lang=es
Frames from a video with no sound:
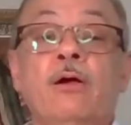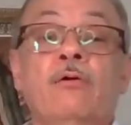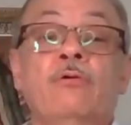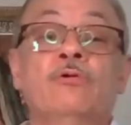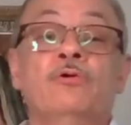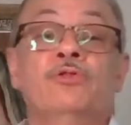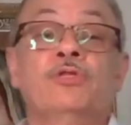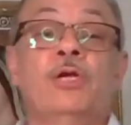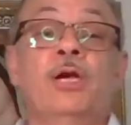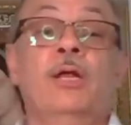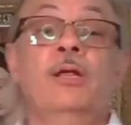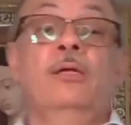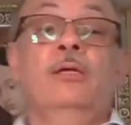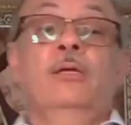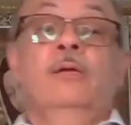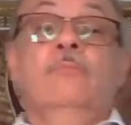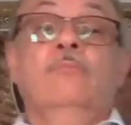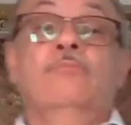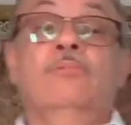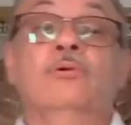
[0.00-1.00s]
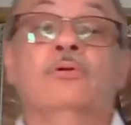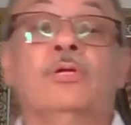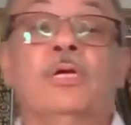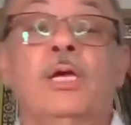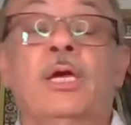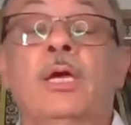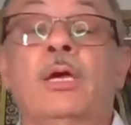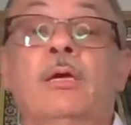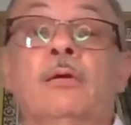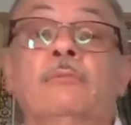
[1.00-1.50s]
Otra,
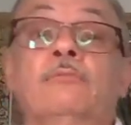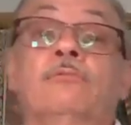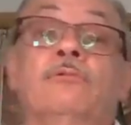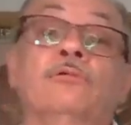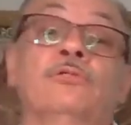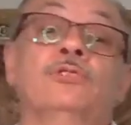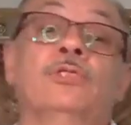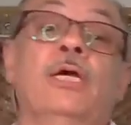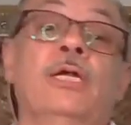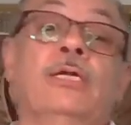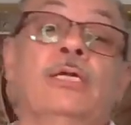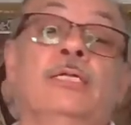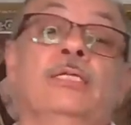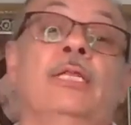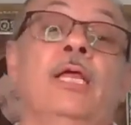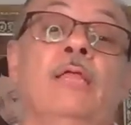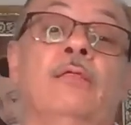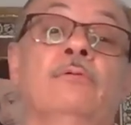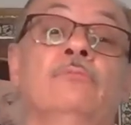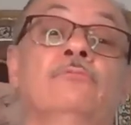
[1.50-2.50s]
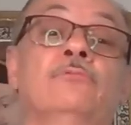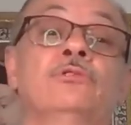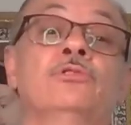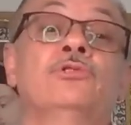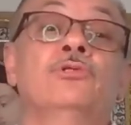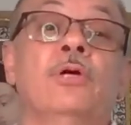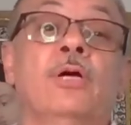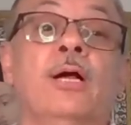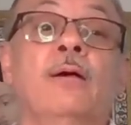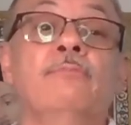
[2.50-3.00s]
porque nos ha retado
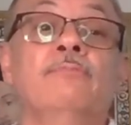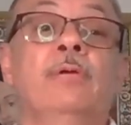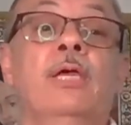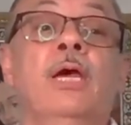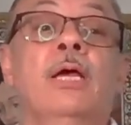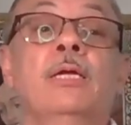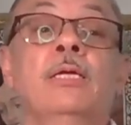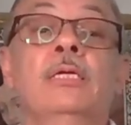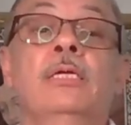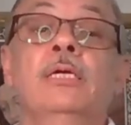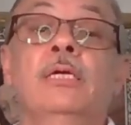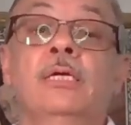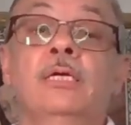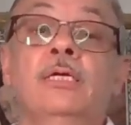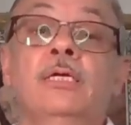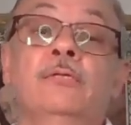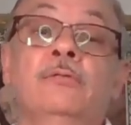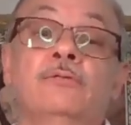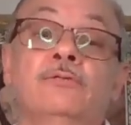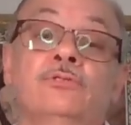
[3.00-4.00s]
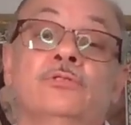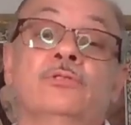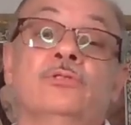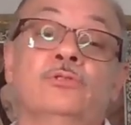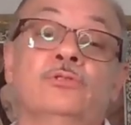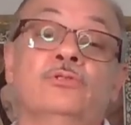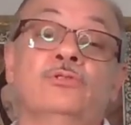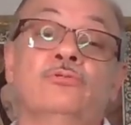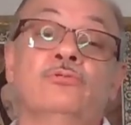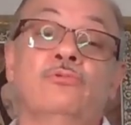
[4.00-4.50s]
mucho a cambiar y
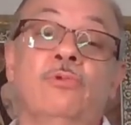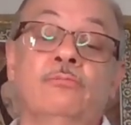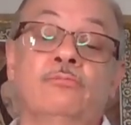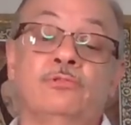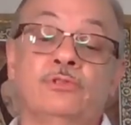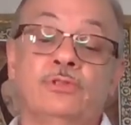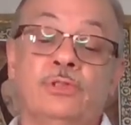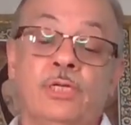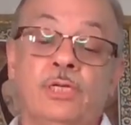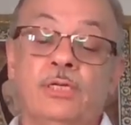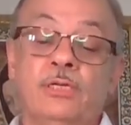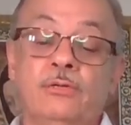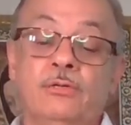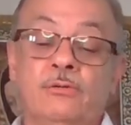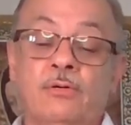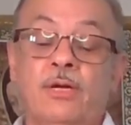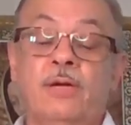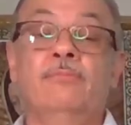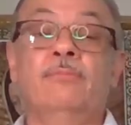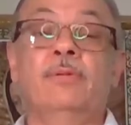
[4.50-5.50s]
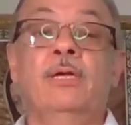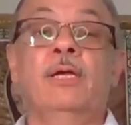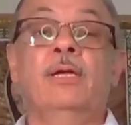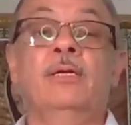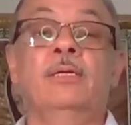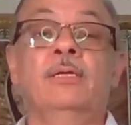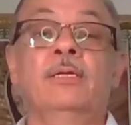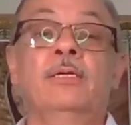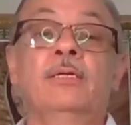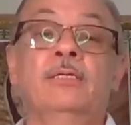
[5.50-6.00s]
nosotros no hemos querido
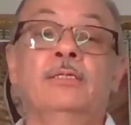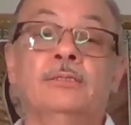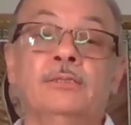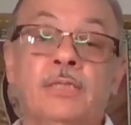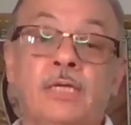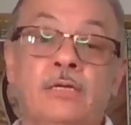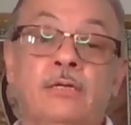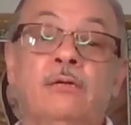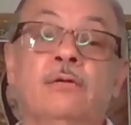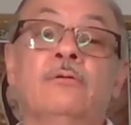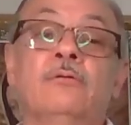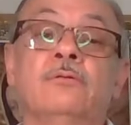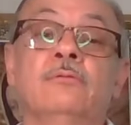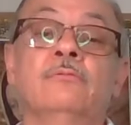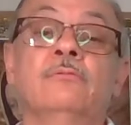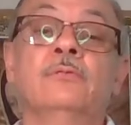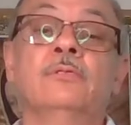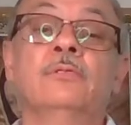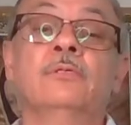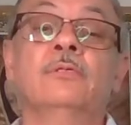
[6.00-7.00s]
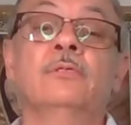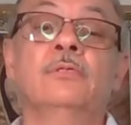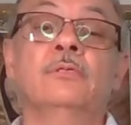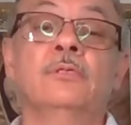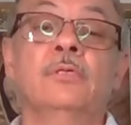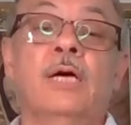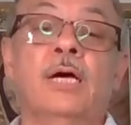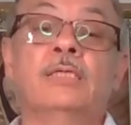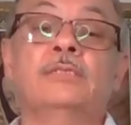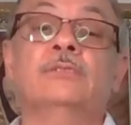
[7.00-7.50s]
cambiar. Señor,
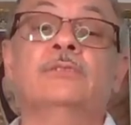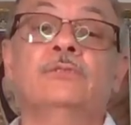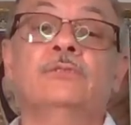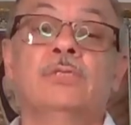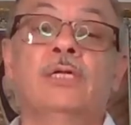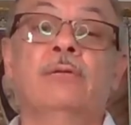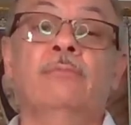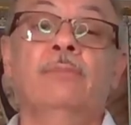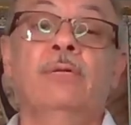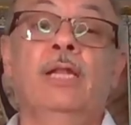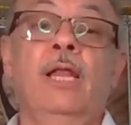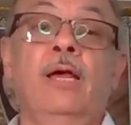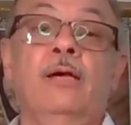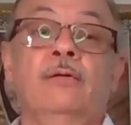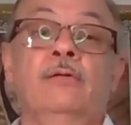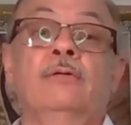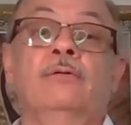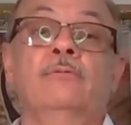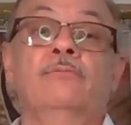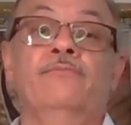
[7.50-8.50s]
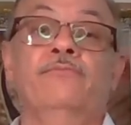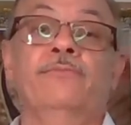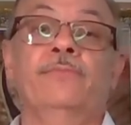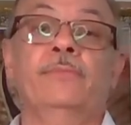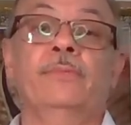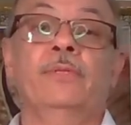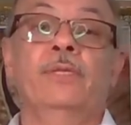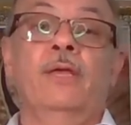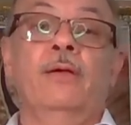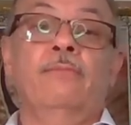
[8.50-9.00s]
haznos el milagro
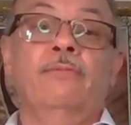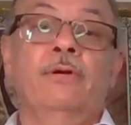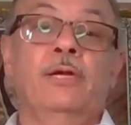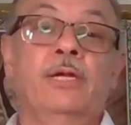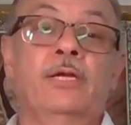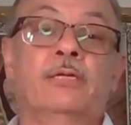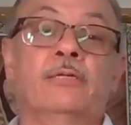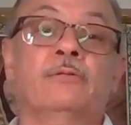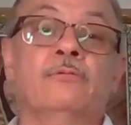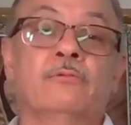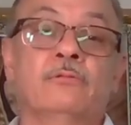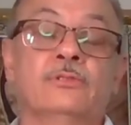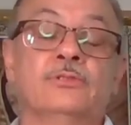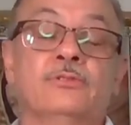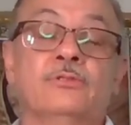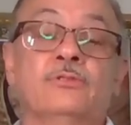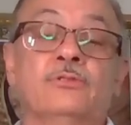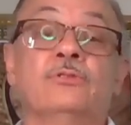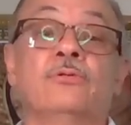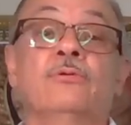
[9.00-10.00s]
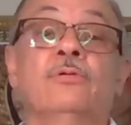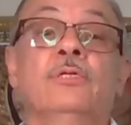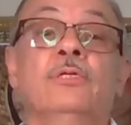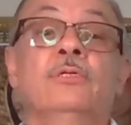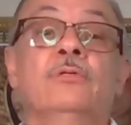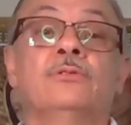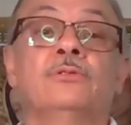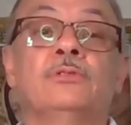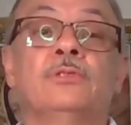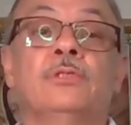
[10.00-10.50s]
de abrir nuestros
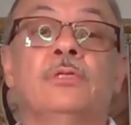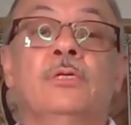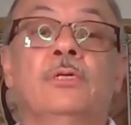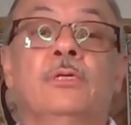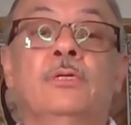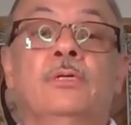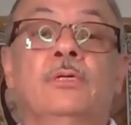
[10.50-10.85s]
oídos